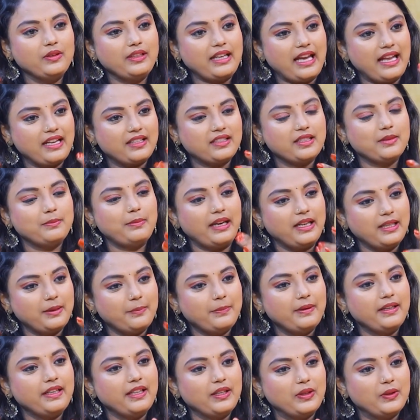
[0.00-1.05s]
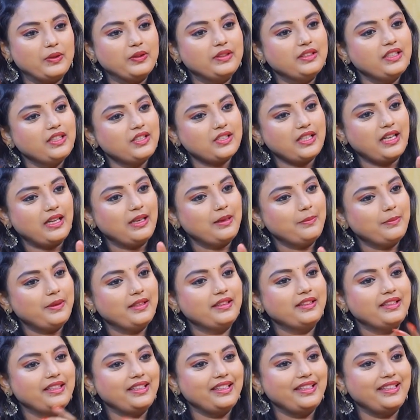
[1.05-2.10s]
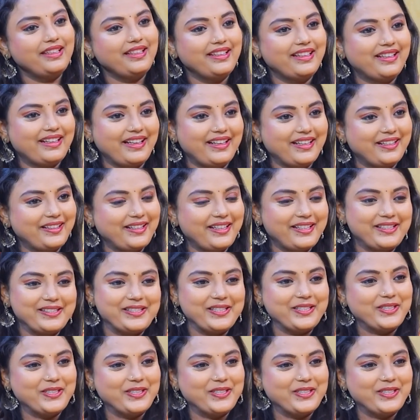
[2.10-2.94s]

క్యారెక్టర్ బయటపడే కొద్దీ చాలా మంది కనెక్ట్ అయిన